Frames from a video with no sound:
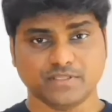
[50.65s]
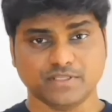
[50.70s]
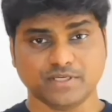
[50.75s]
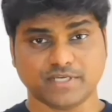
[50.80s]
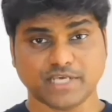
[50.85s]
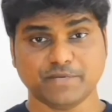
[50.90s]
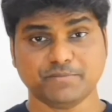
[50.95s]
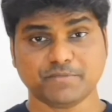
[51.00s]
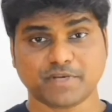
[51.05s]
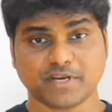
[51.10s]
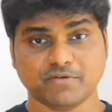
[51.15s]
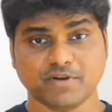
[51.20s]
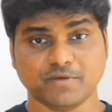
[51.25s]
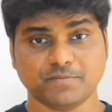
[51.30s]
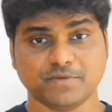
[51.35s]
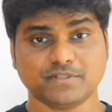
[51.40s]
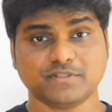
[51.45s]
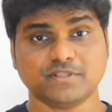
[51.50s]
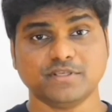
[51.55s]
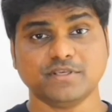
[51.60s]
இந்த டைம்
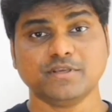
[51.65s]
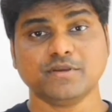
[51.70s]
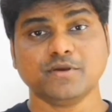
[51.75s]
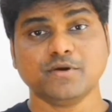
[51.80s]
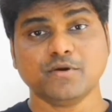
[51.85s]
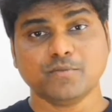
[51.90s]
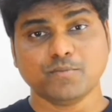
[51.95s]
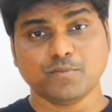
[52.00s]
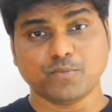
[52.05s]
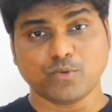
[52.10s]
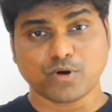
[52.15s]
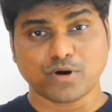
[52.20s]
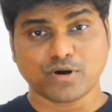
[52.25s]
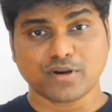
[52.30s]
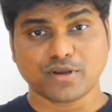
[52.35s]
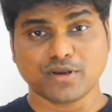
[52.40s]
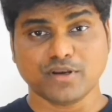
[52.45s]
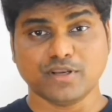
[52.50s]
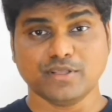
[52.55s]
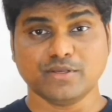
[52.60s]
ட்ராவலை பற்றி
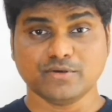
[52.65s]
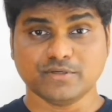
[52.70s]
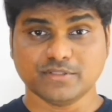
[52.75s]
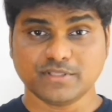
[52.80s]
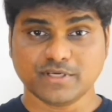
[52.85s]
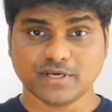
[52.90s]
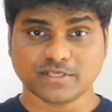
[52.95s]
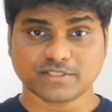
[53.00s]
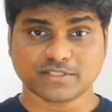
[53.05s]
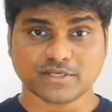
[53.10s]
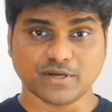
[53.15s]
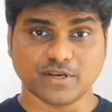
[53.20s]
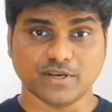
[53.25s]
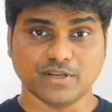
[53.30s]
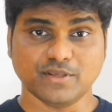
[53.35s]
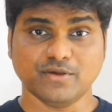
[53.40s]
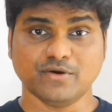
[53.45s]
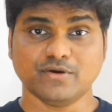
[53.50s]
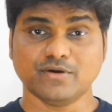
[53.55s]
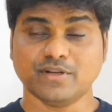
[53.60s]
புராணங்கள்லேயும்
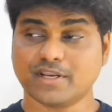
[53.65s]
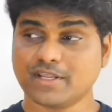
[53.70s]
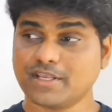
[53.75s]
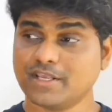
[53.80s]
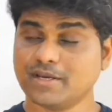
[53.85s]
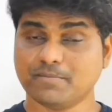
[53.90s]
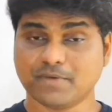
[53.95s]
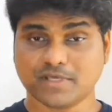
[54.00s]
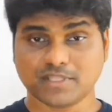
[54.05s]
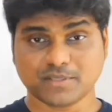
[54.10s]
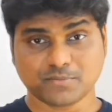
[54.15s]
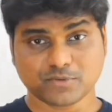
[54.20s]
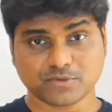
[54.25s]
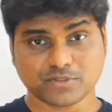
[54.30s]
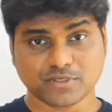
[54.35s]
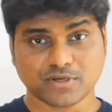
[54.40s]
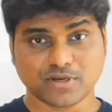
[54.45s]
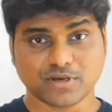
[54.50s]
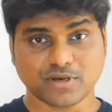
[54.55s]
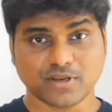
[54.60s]
இதிகாசங்கள்லேயும் நிறைய மத
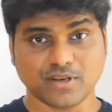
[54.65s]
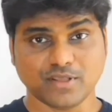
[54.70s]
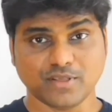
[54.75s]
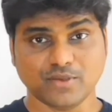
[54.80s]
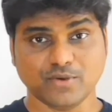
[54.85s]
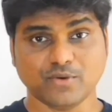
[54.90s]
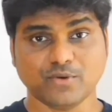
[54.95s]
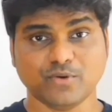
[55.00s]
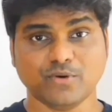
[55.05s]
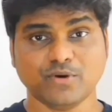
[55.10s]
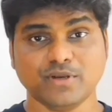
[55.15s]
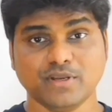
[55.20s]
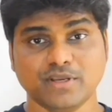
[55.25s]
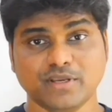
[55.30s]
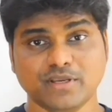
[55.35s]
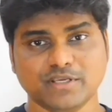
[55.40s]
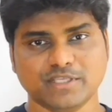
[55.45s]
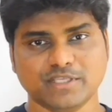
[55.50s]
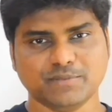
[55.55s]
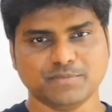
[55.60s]
புத்தகங்கள்லேயும்
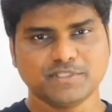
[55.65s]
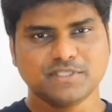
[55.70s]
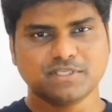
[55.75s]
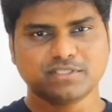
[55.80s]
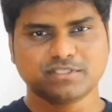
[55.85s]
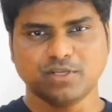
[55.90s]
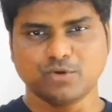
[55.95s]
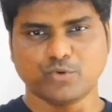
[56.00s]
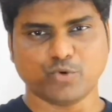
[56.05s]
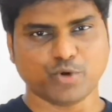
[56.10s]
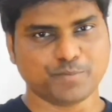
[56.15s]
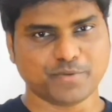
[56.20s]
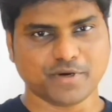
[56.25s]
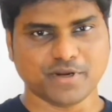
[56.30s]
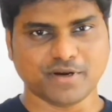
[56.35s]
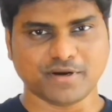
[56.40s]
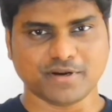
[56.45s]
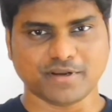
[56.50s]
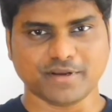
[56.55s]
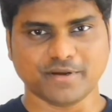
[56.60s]
இதை பற்றின சில
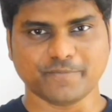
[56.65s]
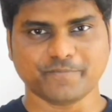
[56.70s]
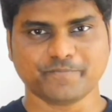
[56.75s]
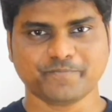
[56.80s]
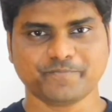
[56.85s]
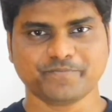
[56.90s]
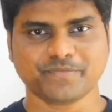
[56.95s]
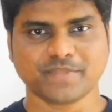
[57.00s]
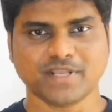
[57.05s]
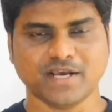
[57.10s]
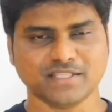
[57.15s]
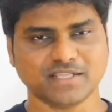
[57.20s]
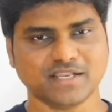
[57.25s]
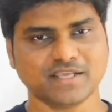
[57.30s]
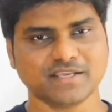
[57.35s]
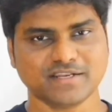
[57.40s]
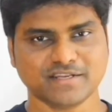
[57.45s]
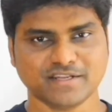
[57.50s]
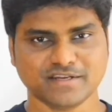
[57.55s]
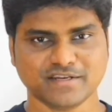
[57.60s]
குறிப்புகள் இருக்குது
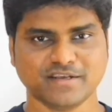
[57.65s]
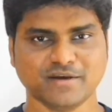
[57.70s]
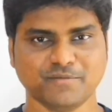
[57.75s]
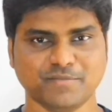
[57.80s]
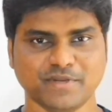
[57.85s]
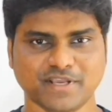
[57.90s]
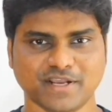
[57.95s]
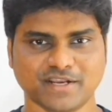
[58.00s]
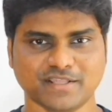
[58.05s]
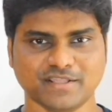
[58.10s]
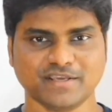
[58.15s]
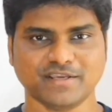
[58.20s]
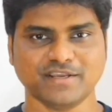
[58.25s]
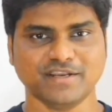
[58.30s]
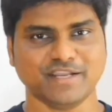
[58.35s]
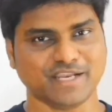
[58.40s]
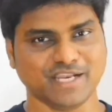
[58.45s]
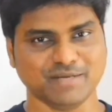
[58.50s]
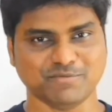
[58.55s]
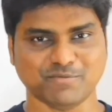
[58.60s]
அதெல்லாம் என்னென்ன அப்படிங்கிறத
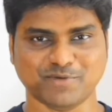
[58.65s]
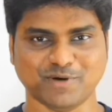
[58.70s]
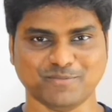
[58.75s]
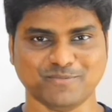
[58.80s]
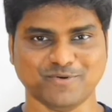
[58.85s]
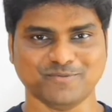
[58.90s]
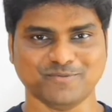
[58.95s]
இன்றைக்கி நம்ம